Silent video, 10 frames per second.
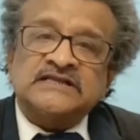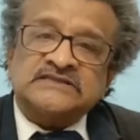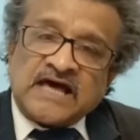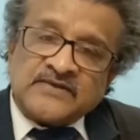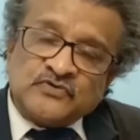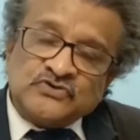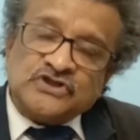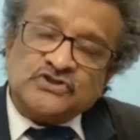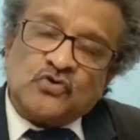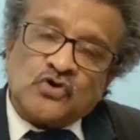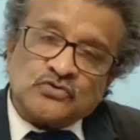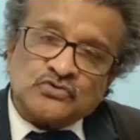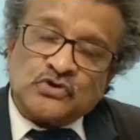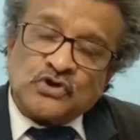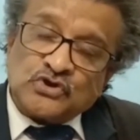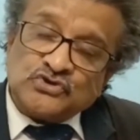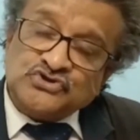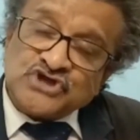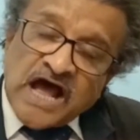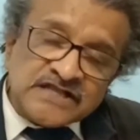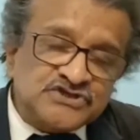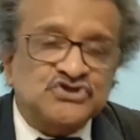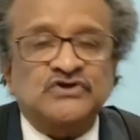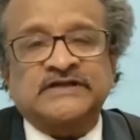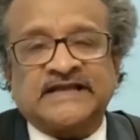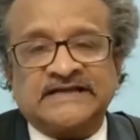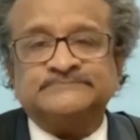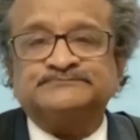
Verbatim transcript: তার মধ্যে দ চারজনকে